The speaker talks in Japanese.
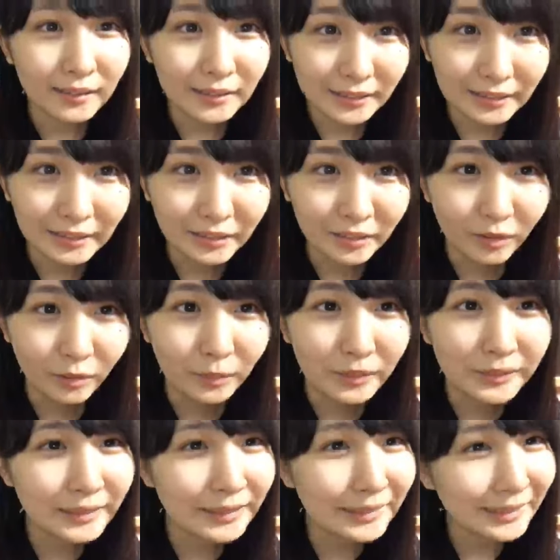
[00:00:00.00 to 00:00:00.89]
ぜひお
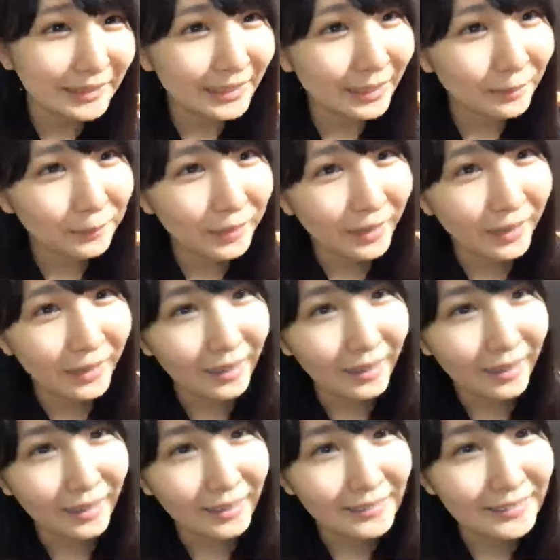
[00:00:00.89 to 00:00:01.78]
待ちして
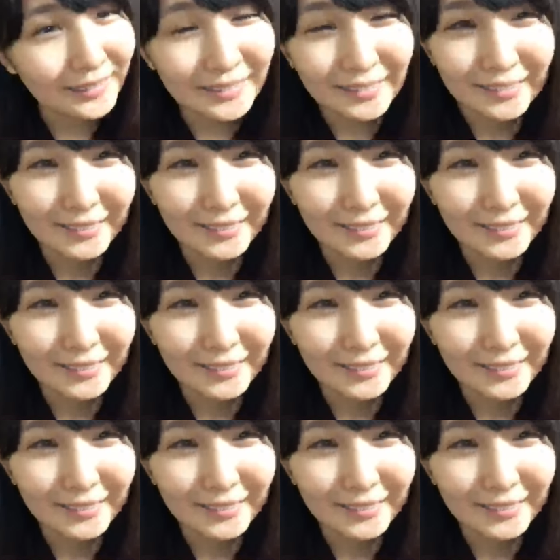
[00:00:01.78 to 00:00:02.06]
ます